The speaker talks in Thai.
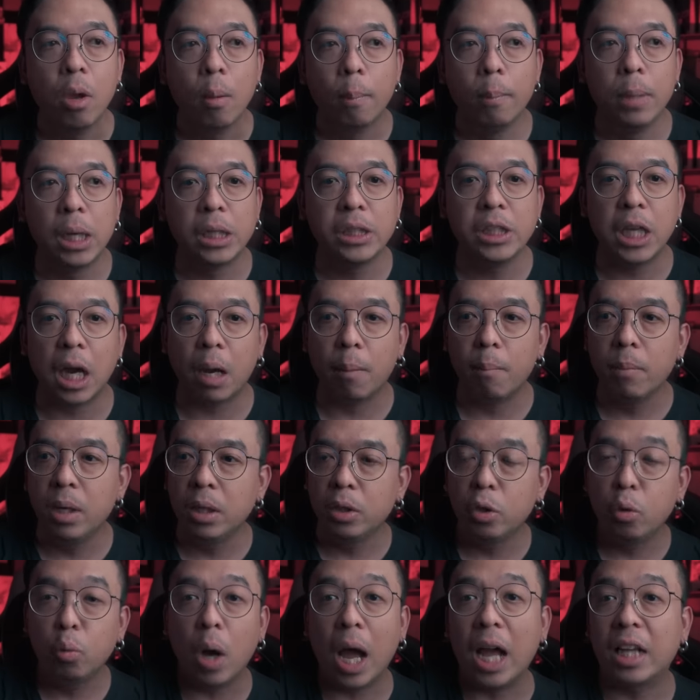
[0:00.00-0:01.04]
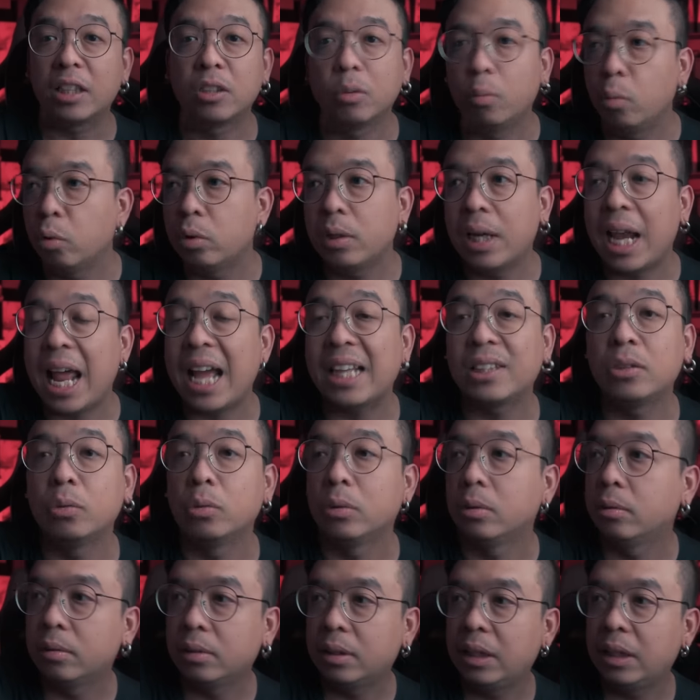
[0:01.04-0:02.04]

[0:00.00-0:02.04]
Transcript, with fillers: เหมือนอย่างมึงดูอ่ะสมมติล่าสุด